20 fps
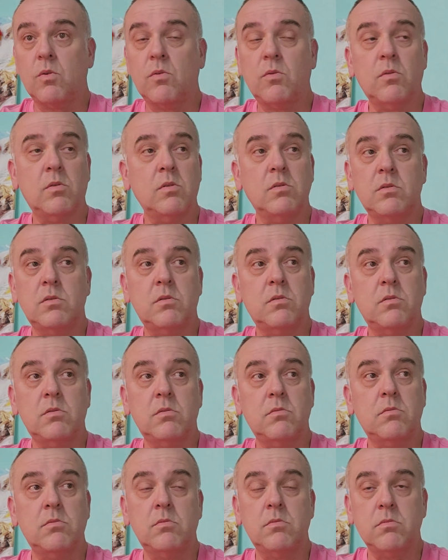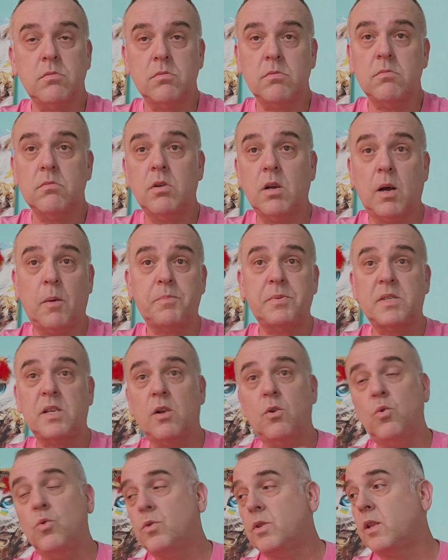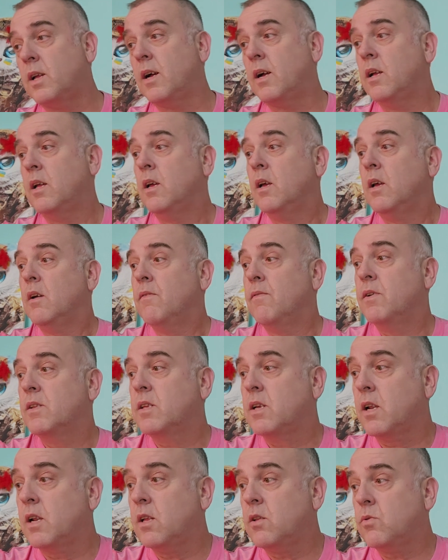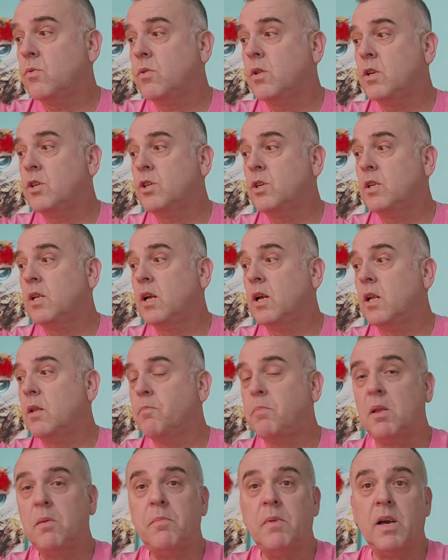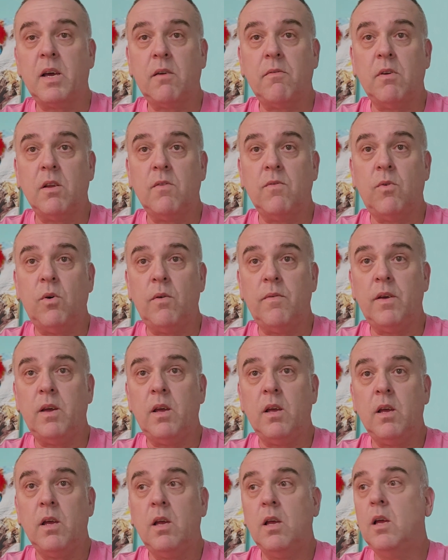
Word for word: То есть, ну, абсолютно в открытую начинает подмахивать Вове.